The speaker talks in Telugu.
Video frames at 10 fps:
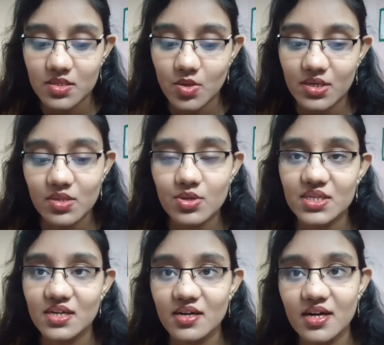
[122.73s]
సో
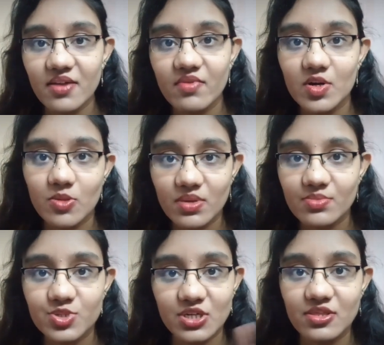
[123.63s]
ఈరోజు ఏంటంటే ఈ వీడియో
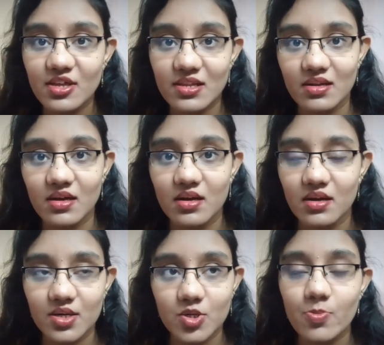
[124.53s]
మనం జనరల్
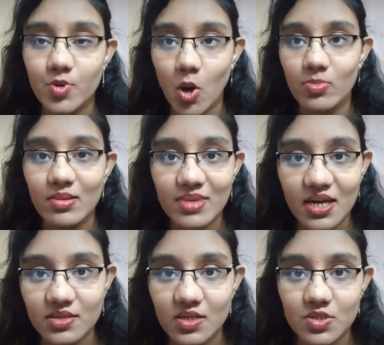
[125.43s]
యూనో ప్రాబ్లం
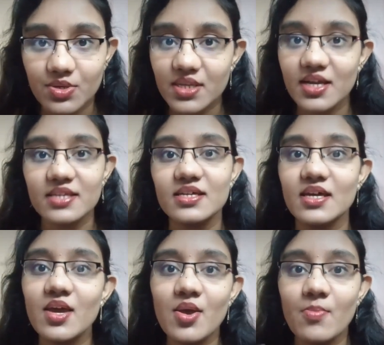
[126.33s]
లాగా తీసుకుని దాన్ని